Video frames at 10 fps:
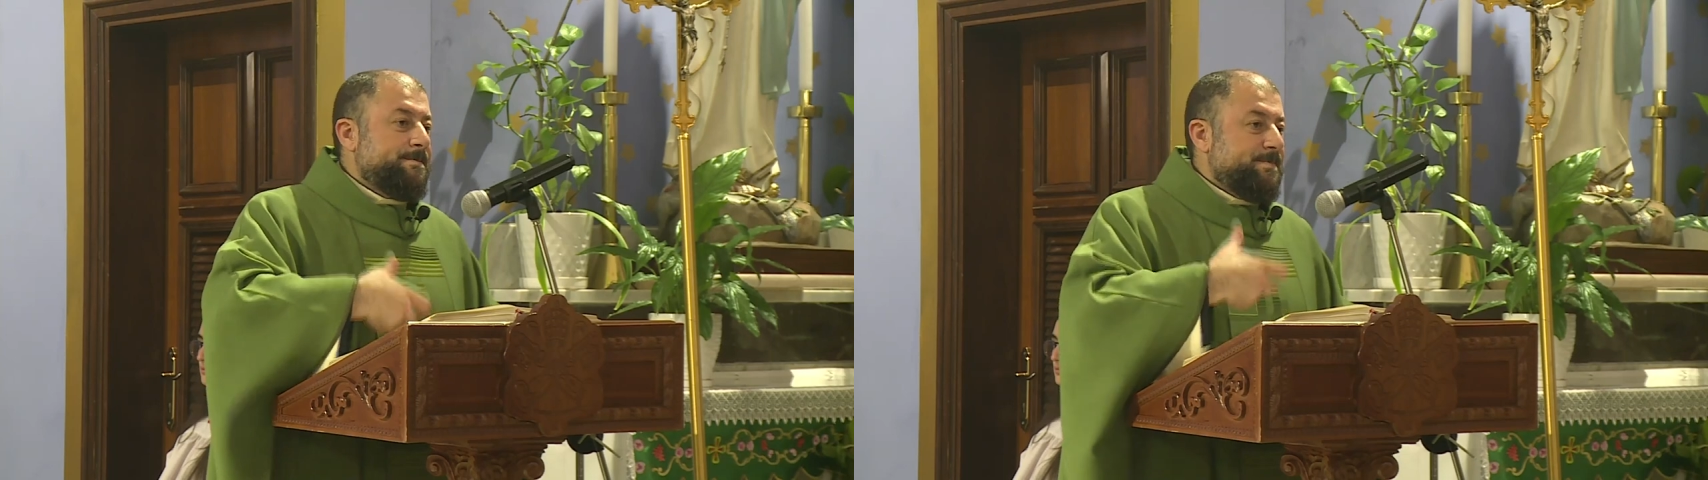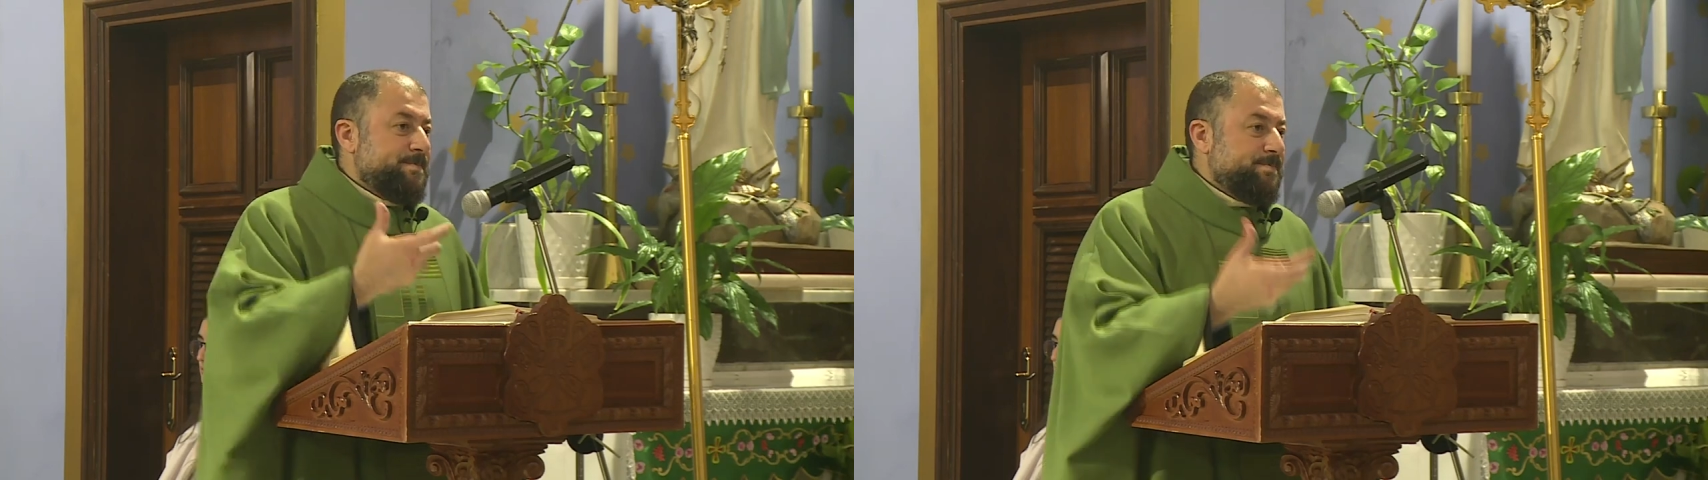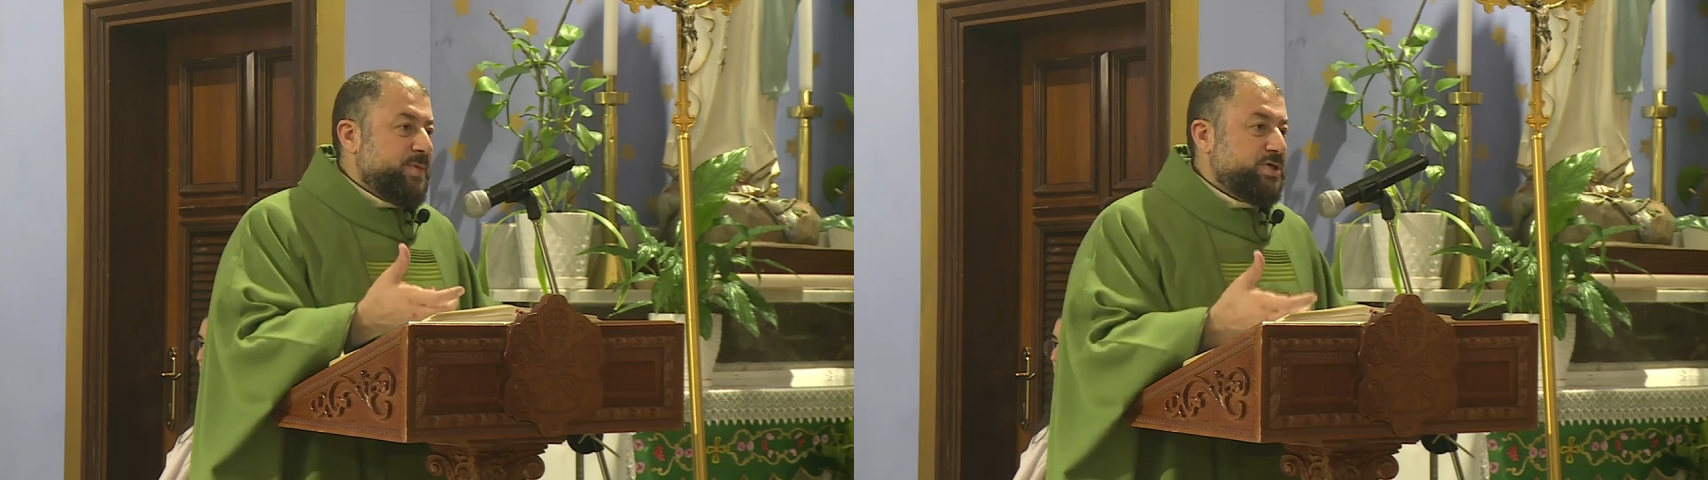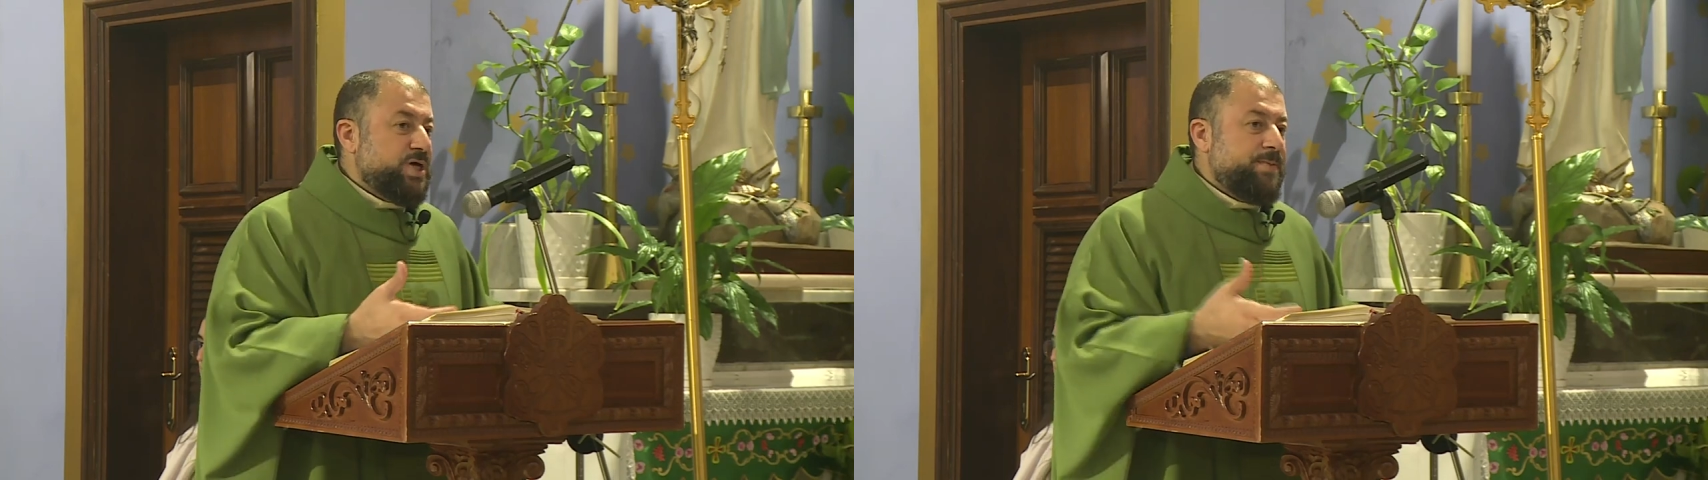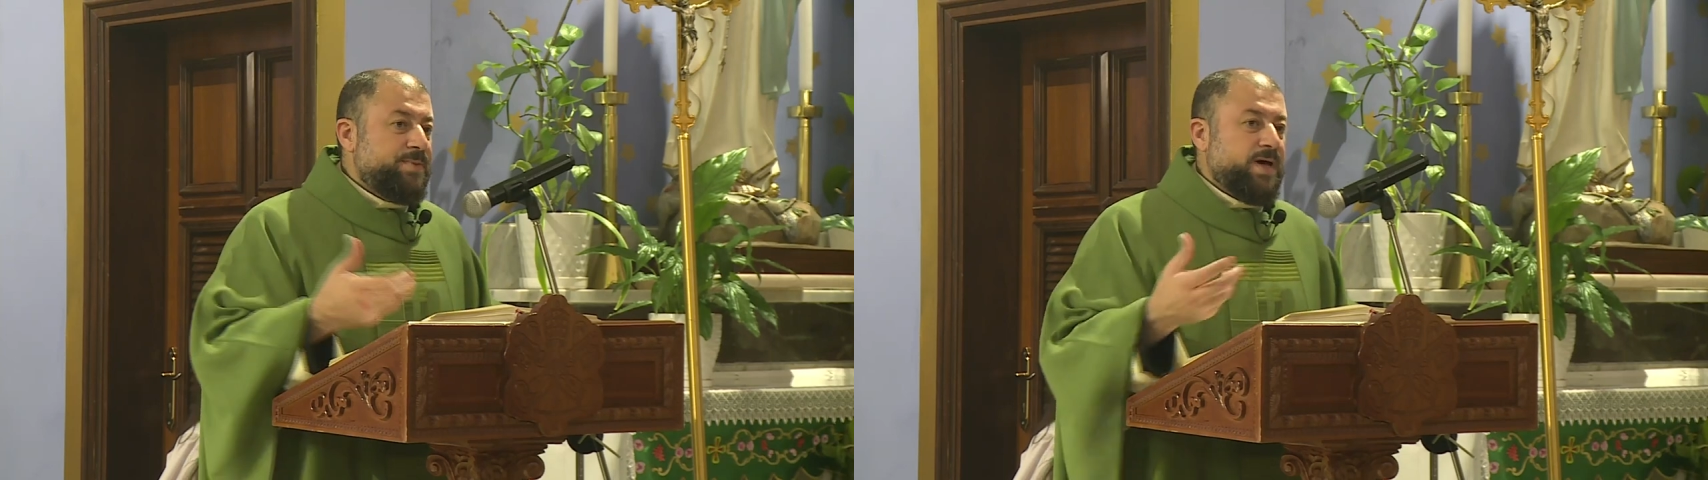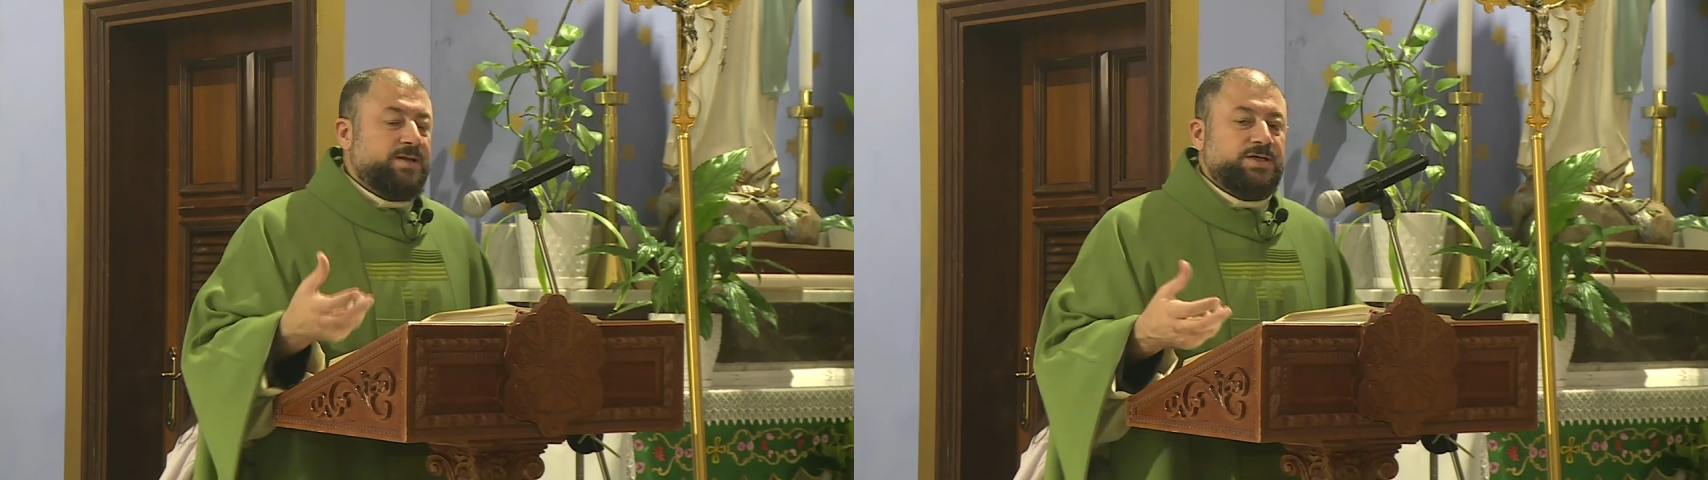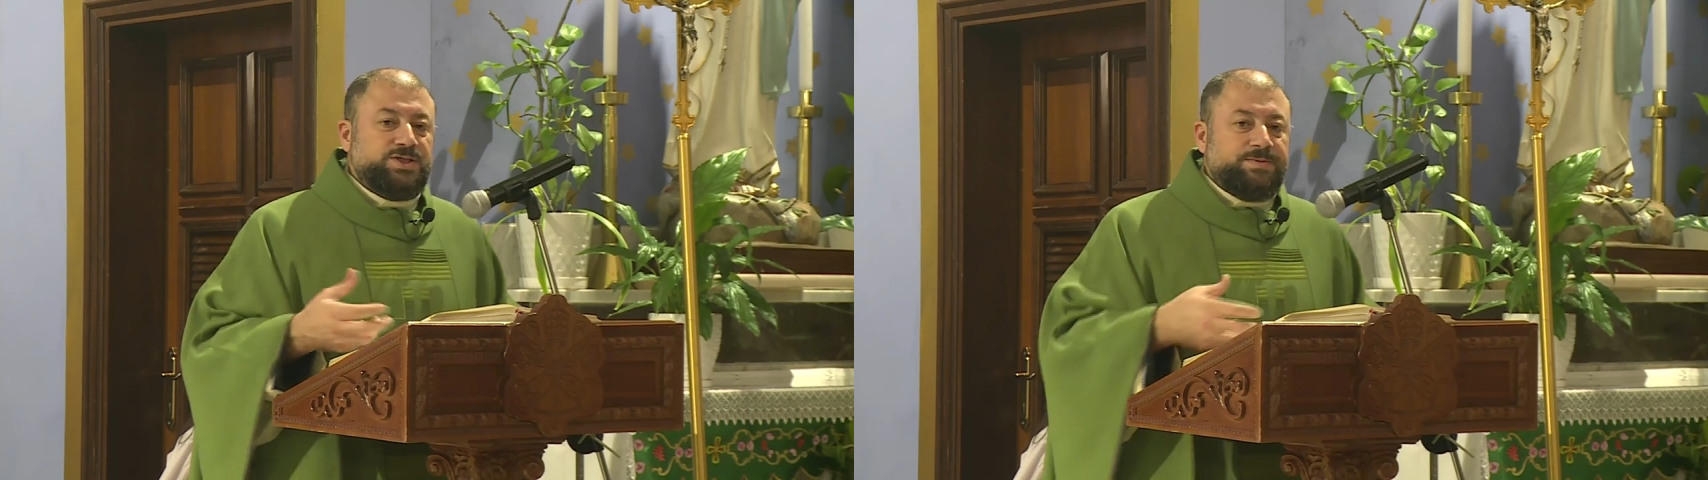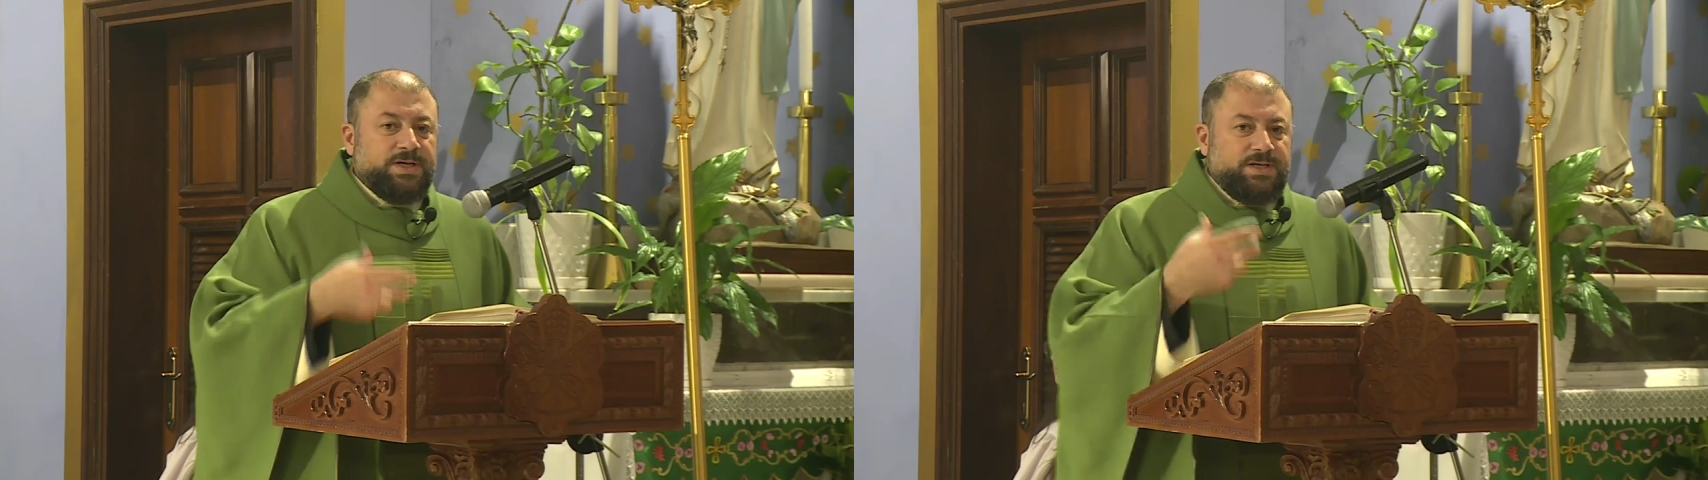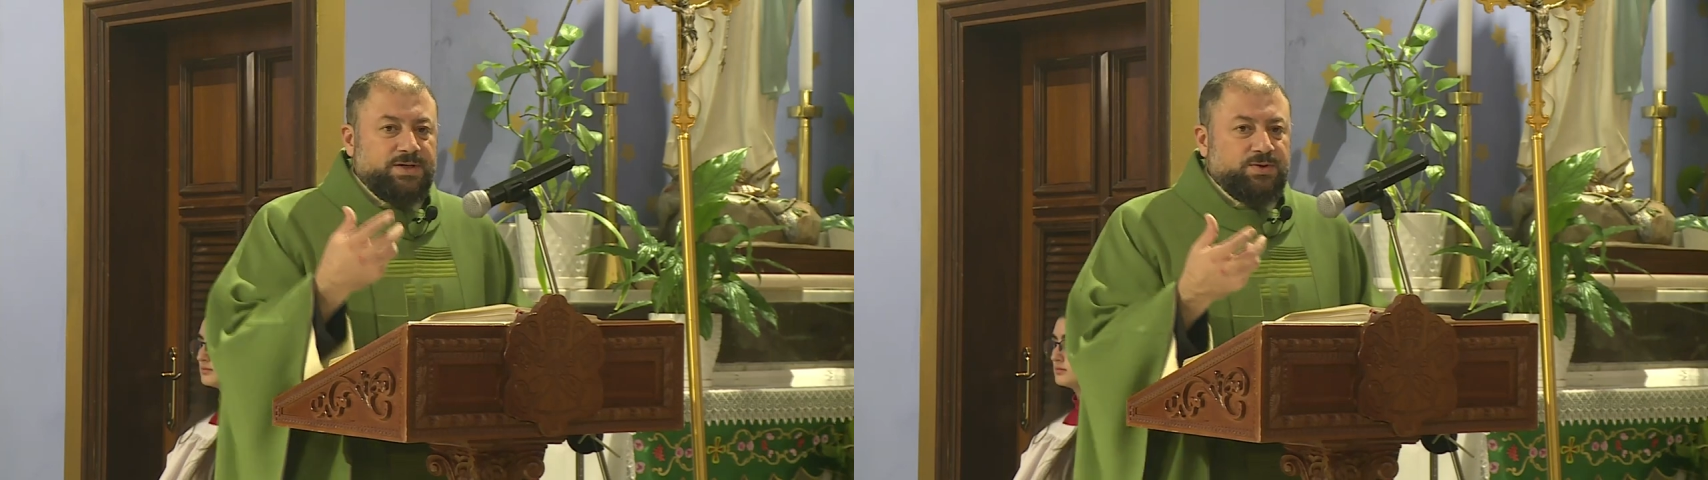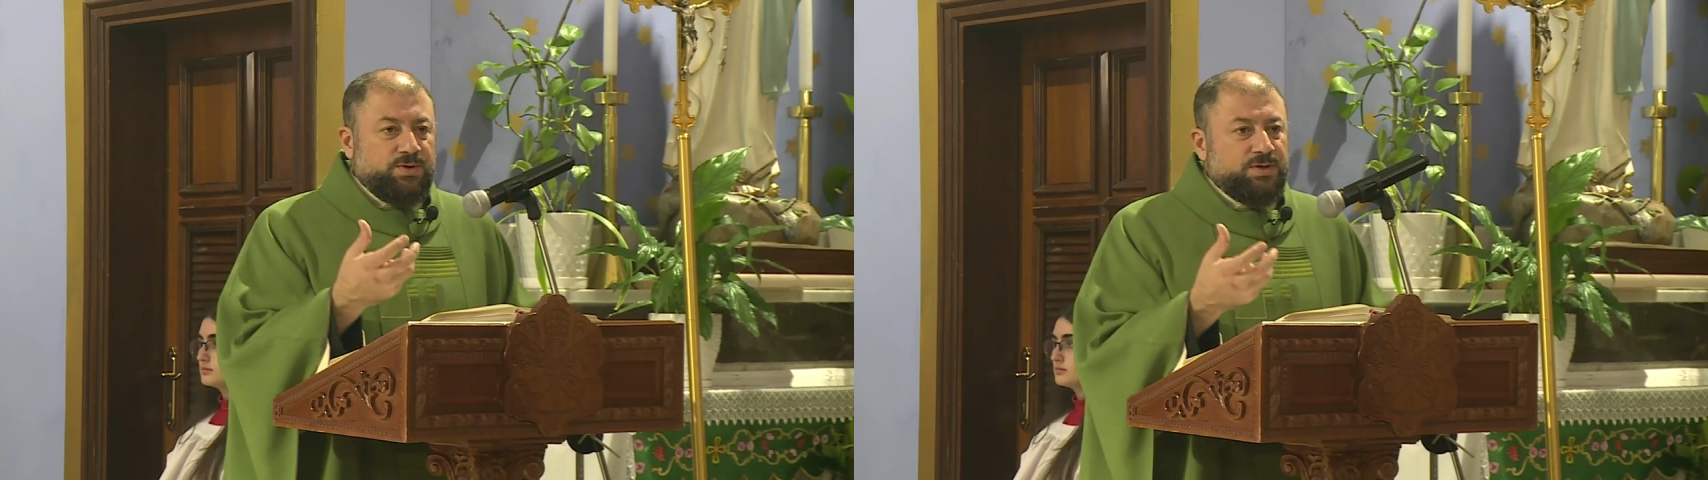في عظته أهم ركائز
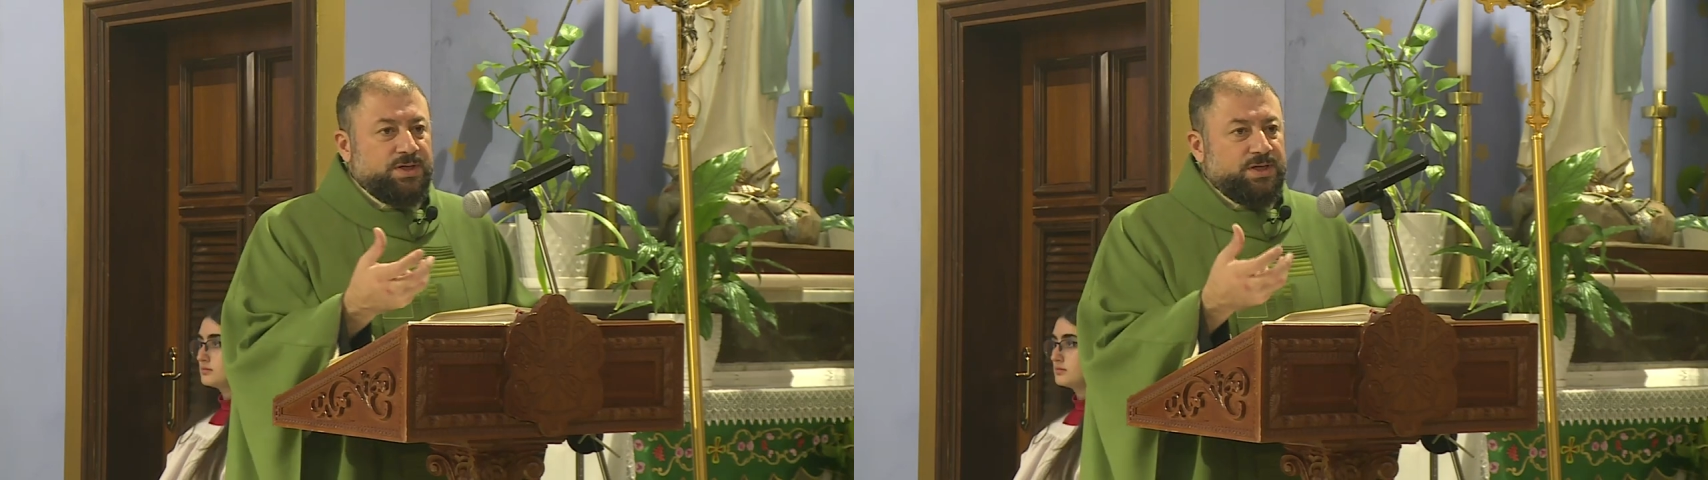المسيحية